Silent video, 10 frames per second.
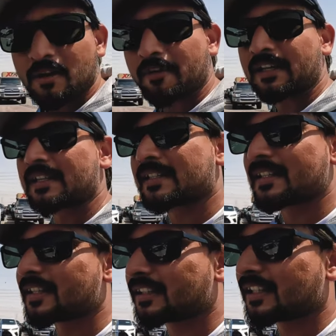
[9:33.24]

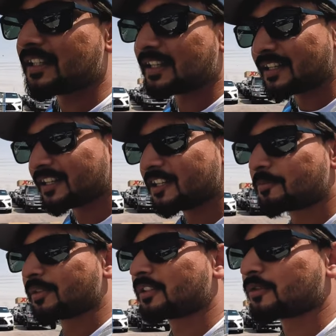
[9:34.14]
वैकेंसी एक थी इंडीड
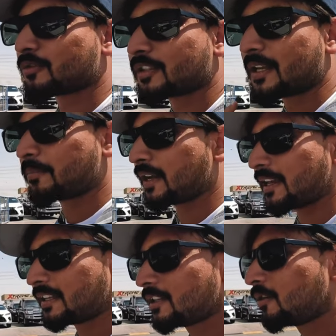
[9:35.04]
पर तो उसने
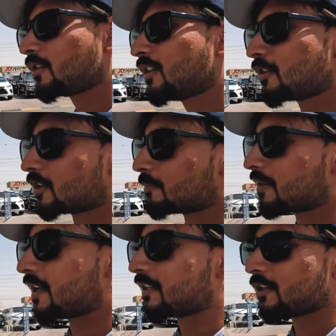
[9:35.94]
अप्लाई किया होगा और
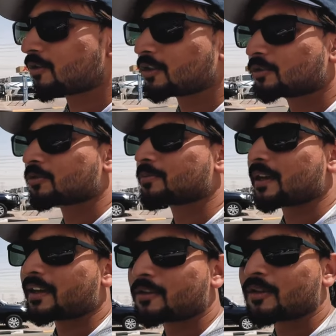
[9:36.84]
अप्लाई किया होगा तो उसने
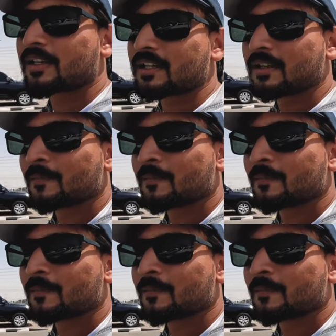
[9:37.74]
आया होगा कि